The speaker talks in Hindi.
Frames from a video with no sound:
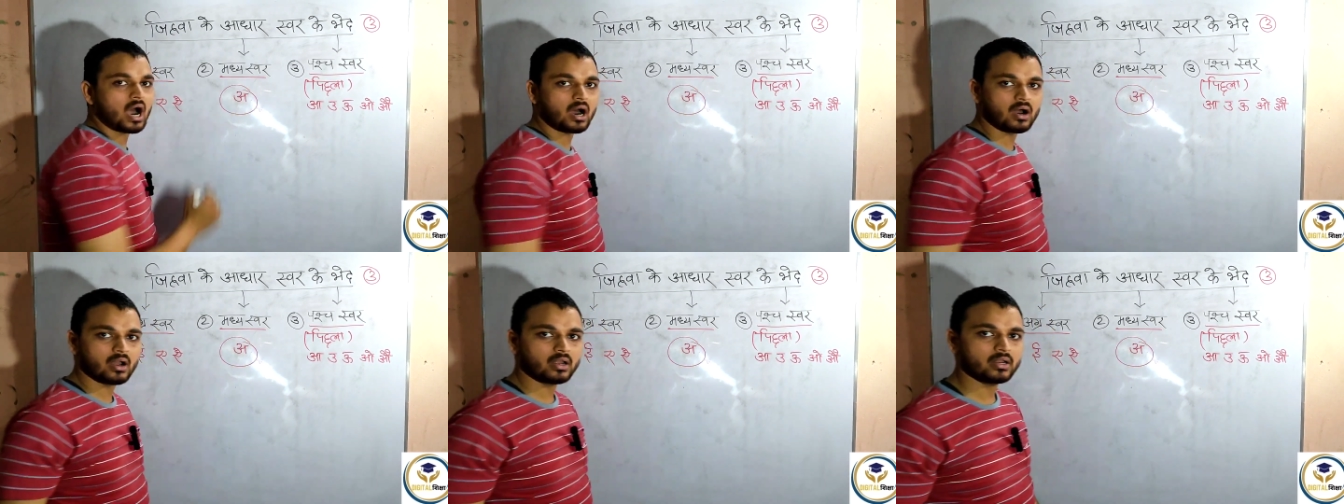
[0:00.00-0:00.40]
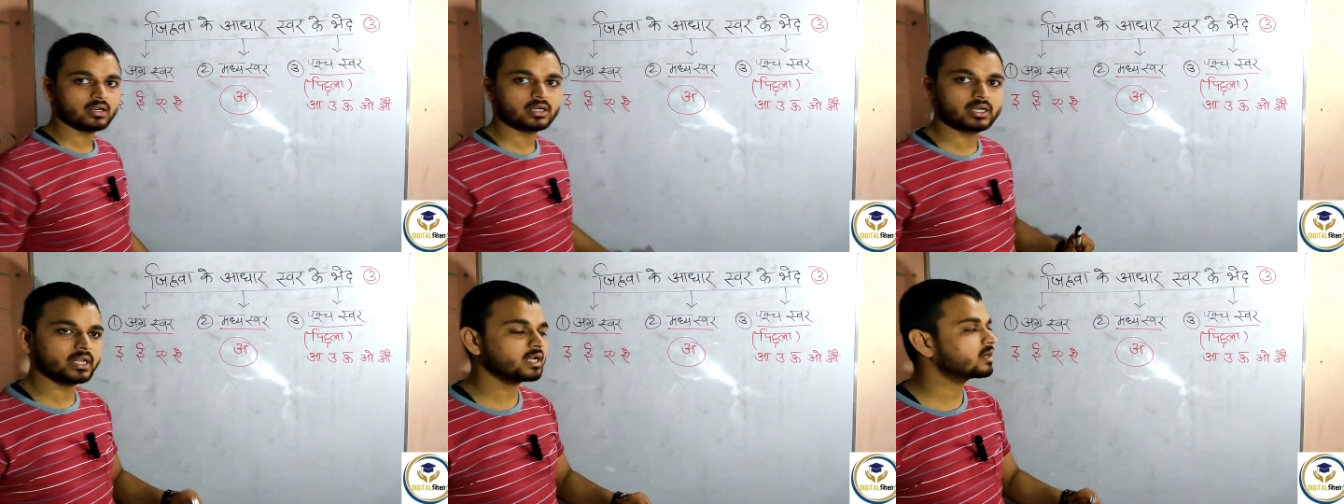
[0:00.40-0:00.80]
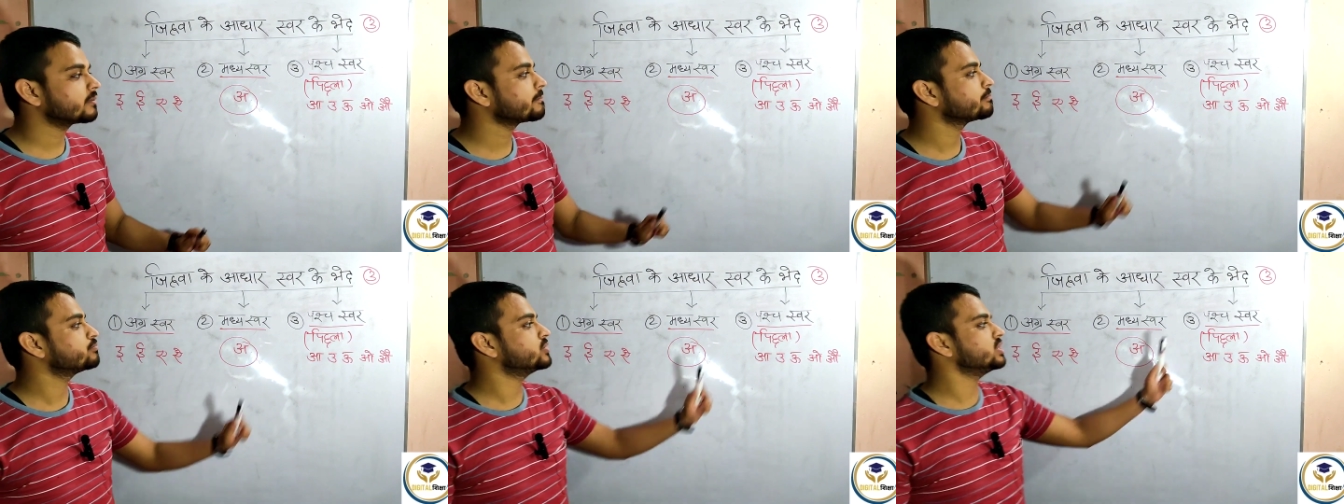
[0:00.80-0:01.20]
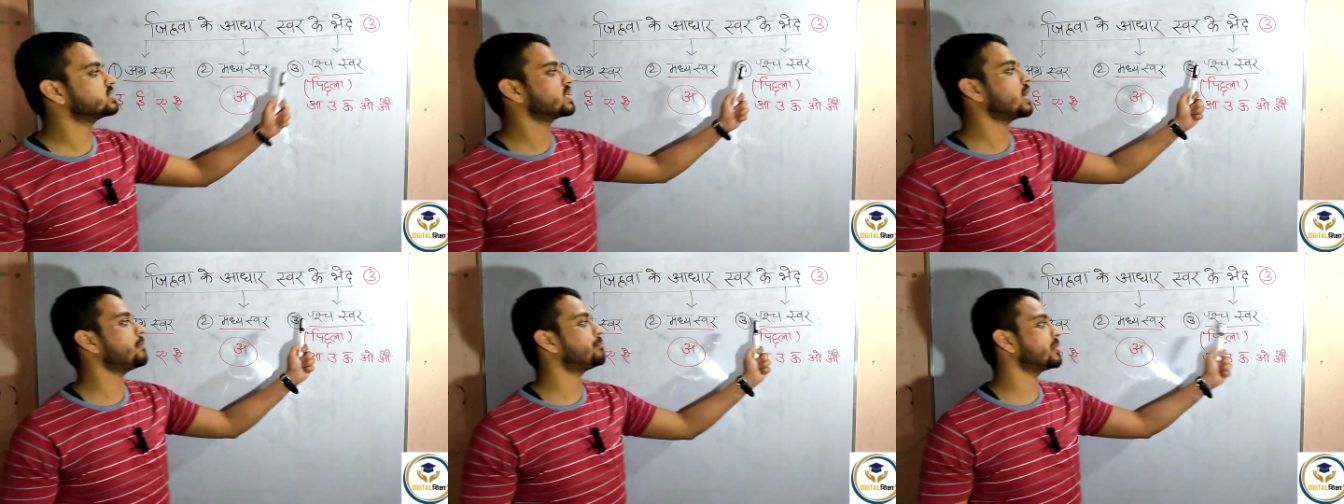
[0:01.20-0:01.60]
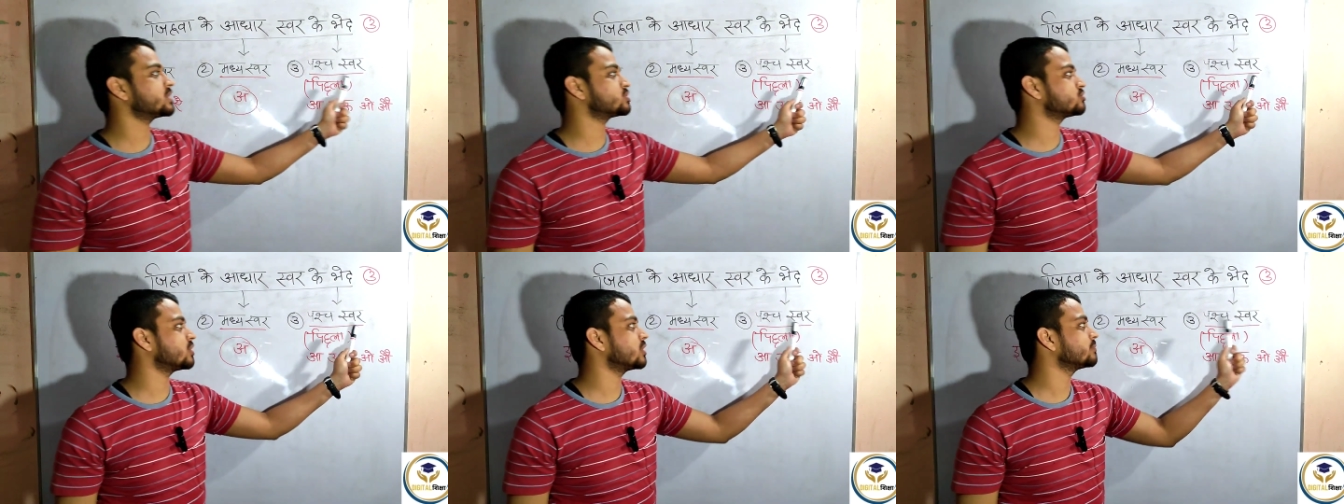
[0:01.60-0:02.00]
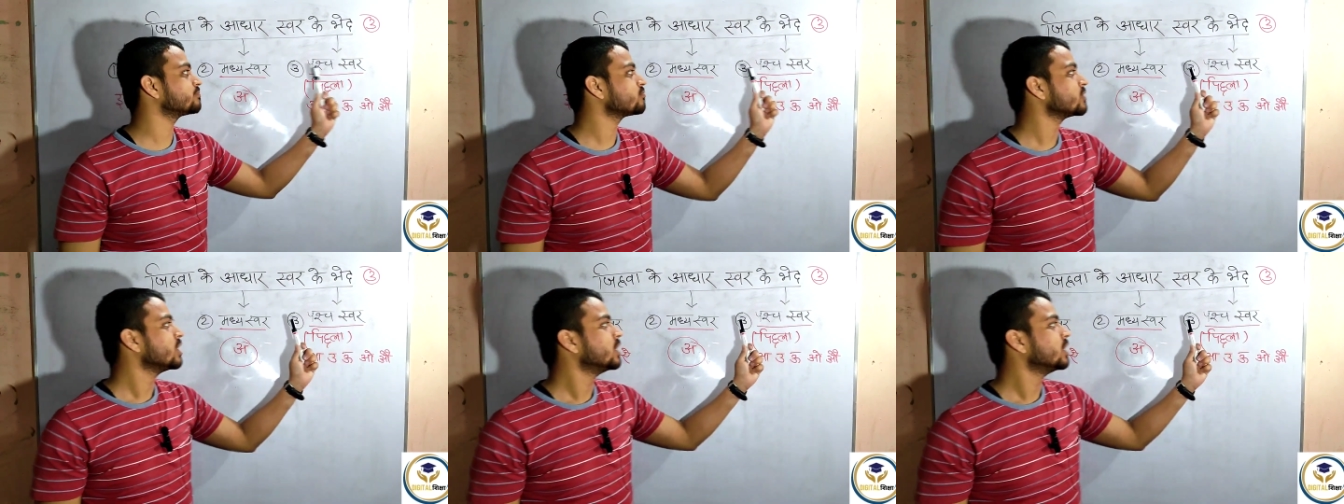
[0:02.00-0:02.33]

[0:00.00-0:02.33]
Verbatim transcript: आ ठीक तीसरा पश स्वर